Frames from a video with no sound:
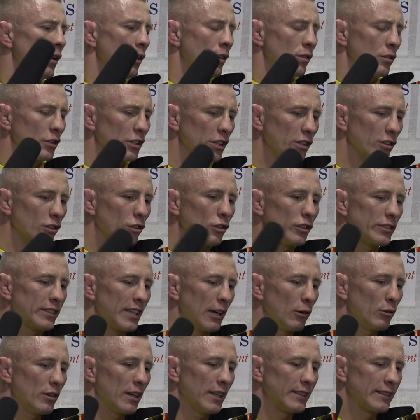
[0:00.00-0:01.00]
No nie do
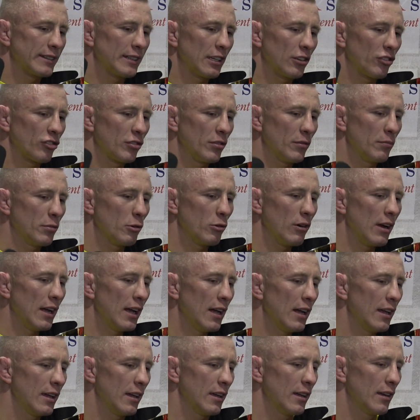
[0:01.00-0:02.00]
końca, u nas też
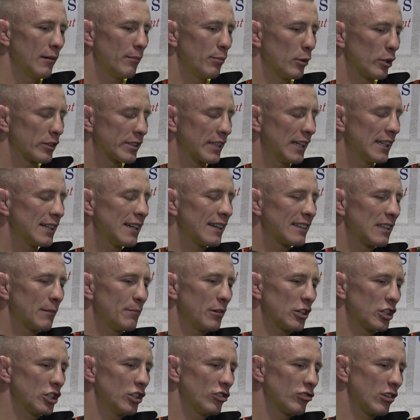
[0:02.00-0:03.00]
była e, Polska Liga
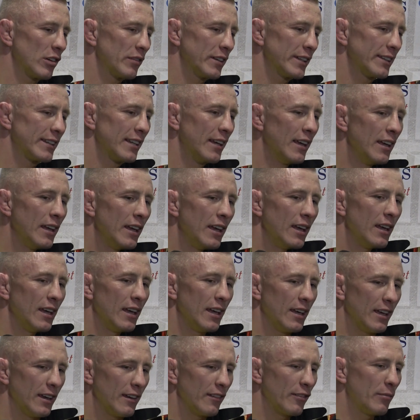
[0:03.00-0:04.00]
Zapaśnicza, więc
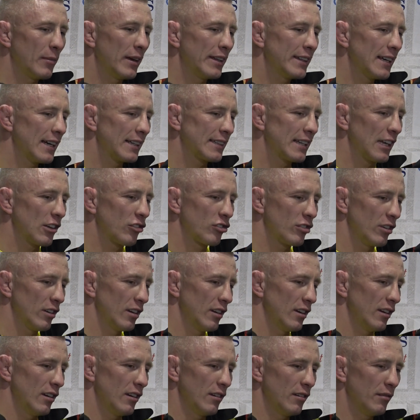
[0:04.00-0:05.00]
w mediach też
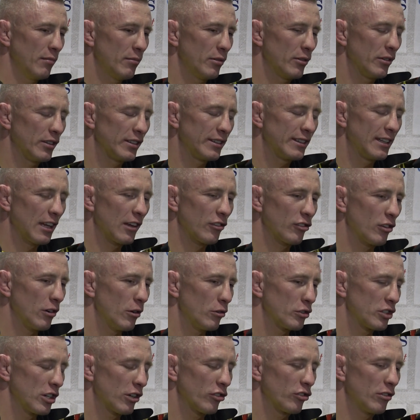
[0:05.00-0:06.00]

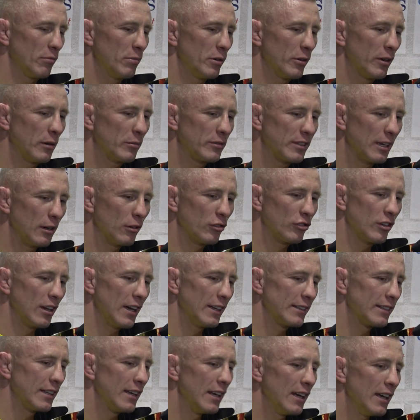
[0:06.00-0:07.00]
zdarzało się, że byłem cały
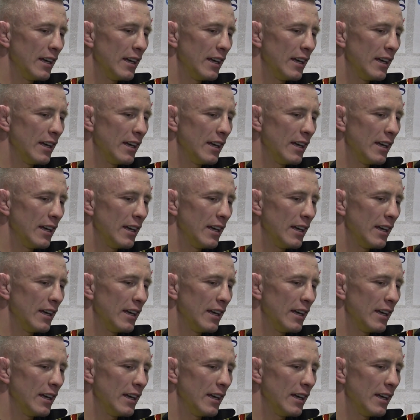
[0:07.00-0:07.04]
czas